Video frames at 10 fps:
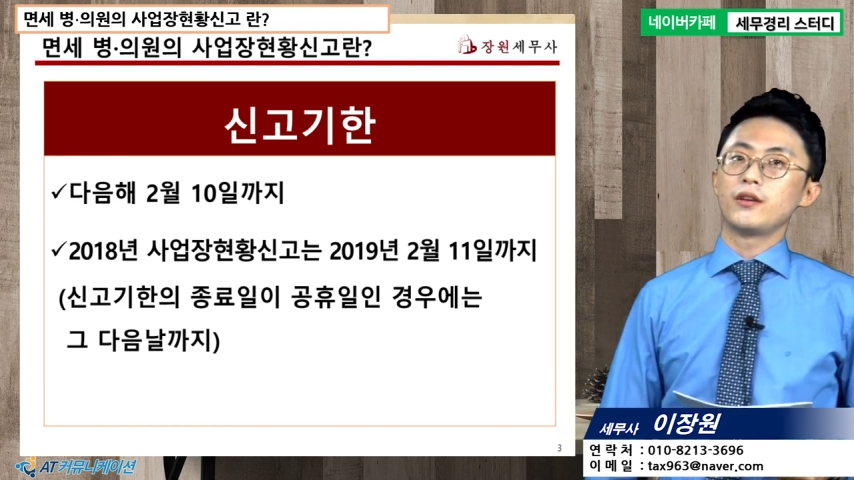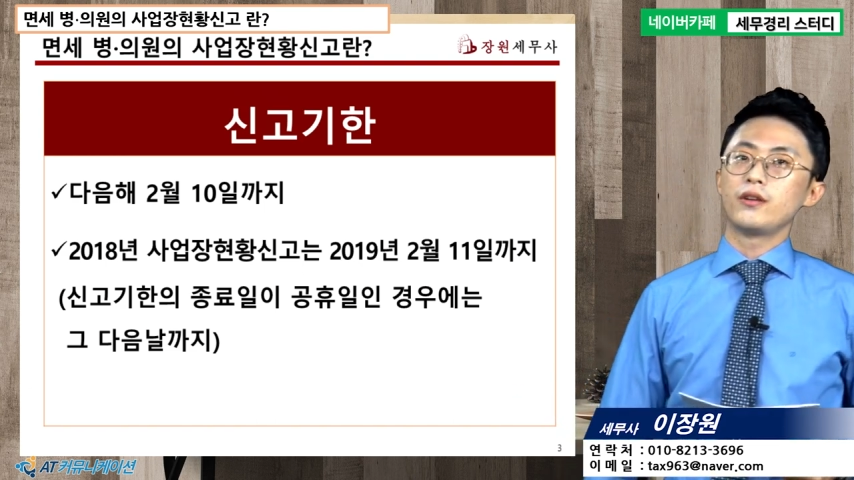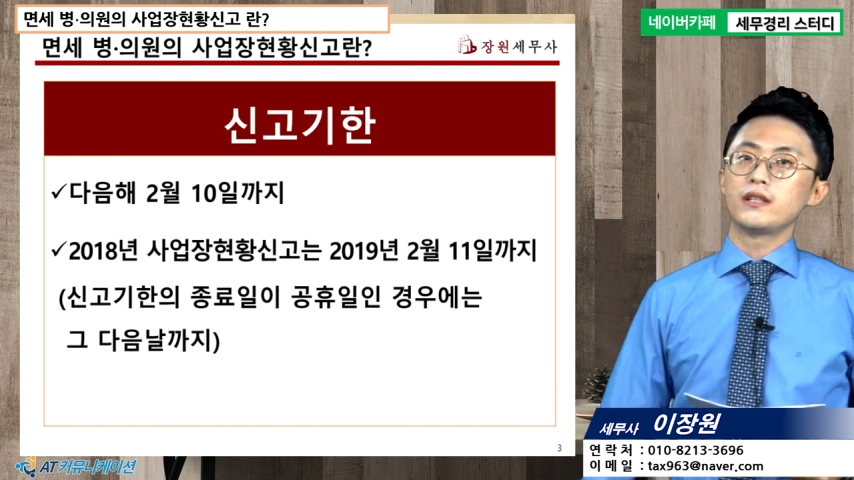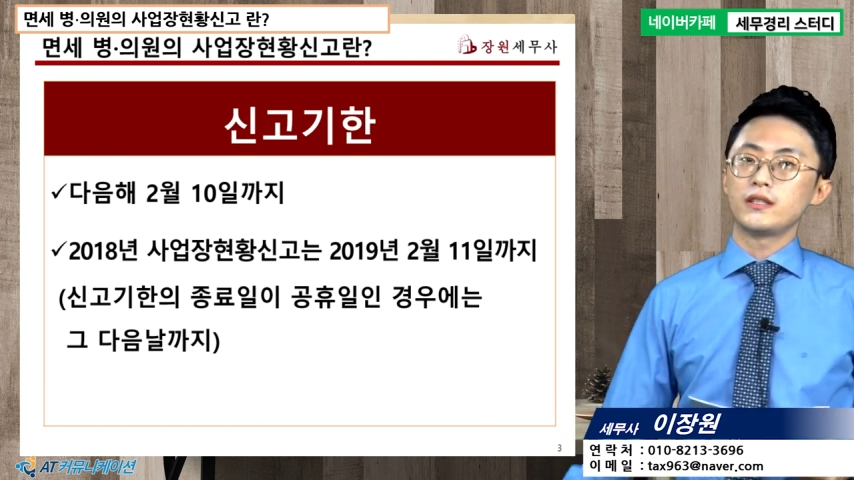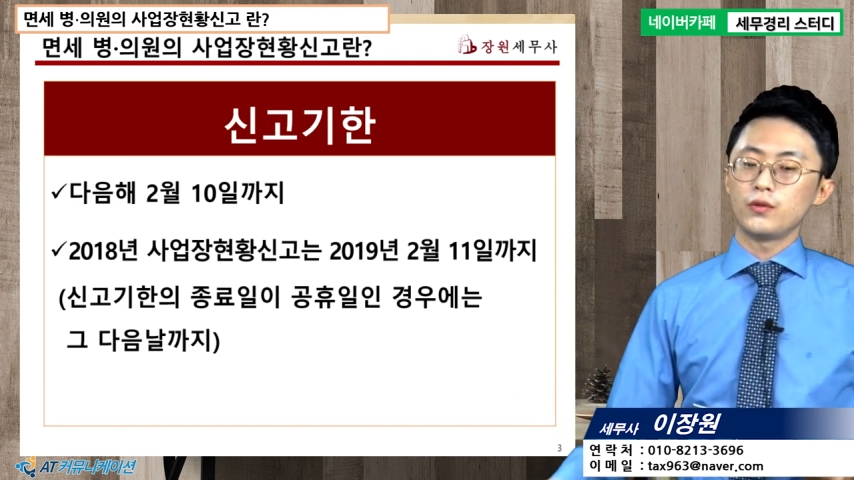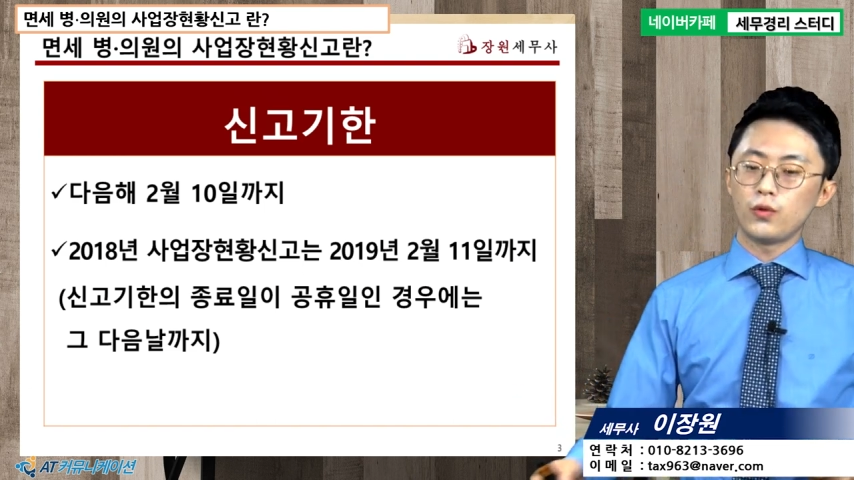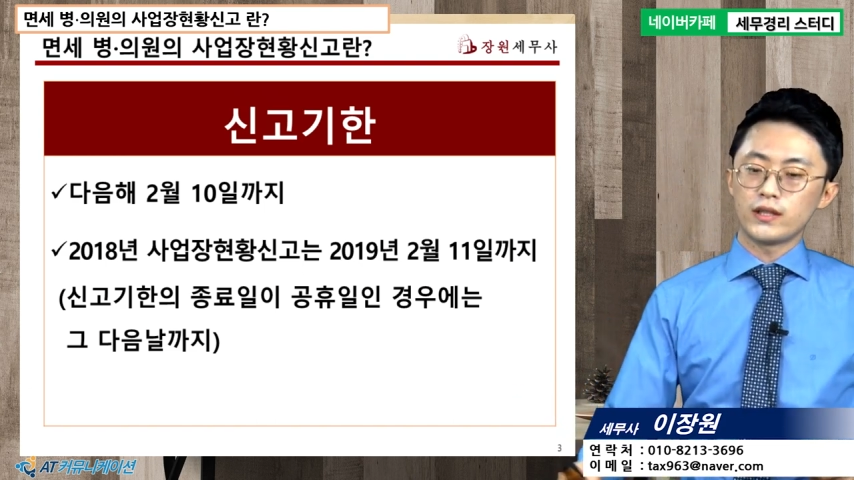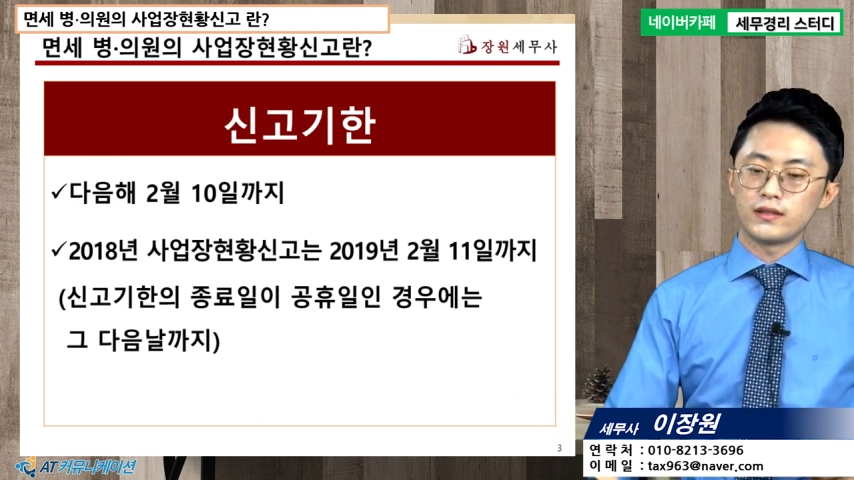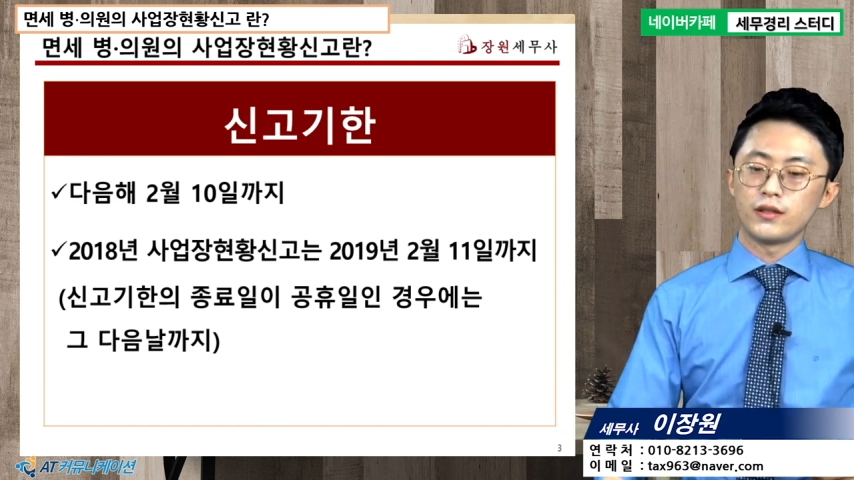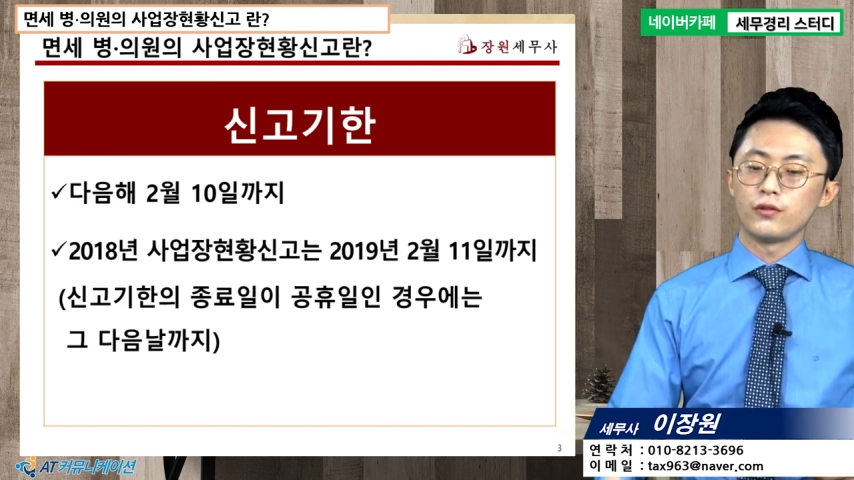현황 신고
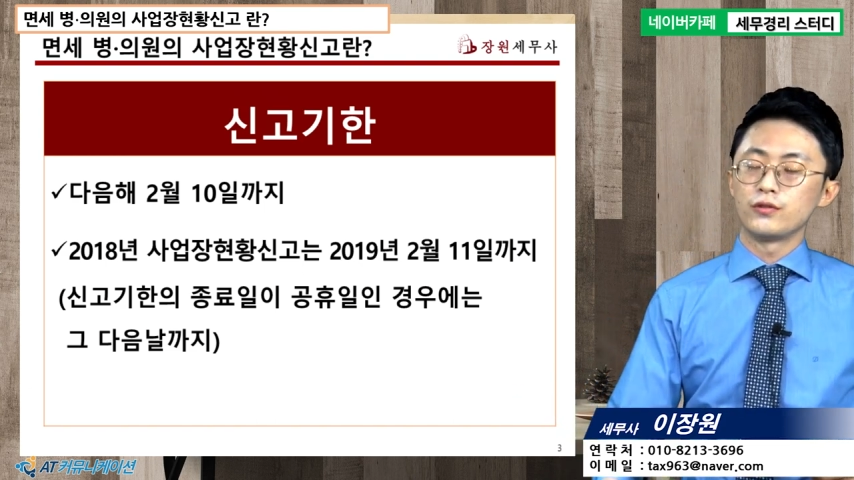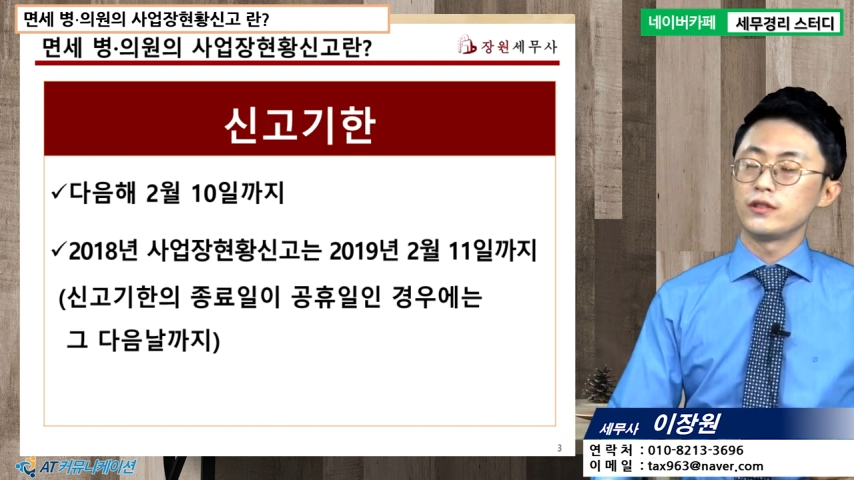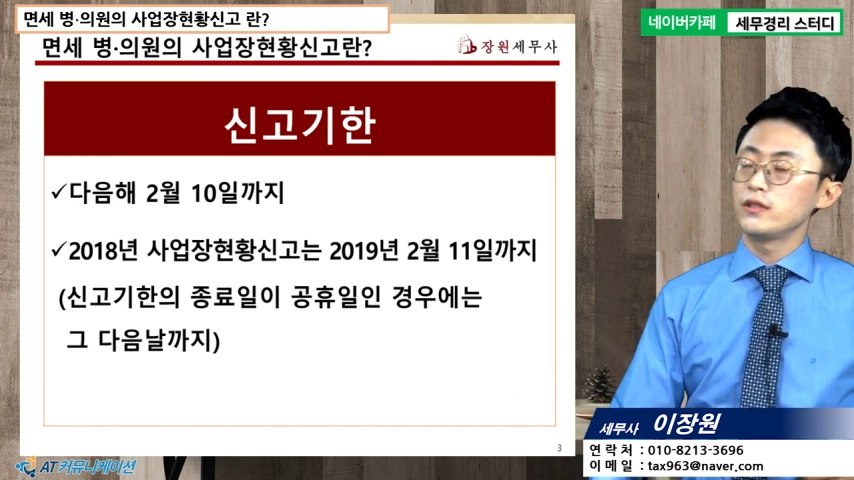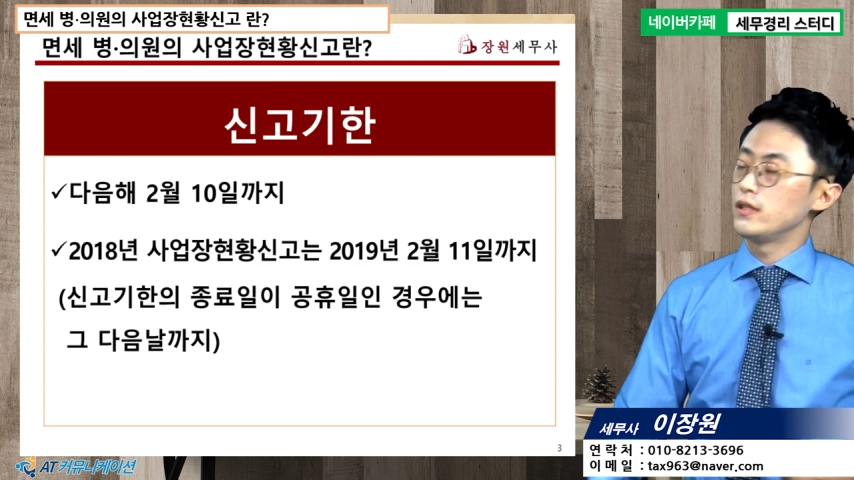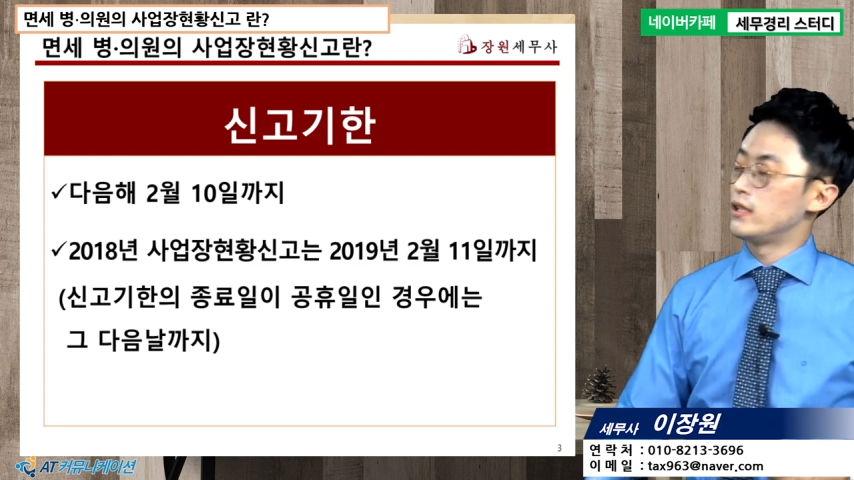같은 경우는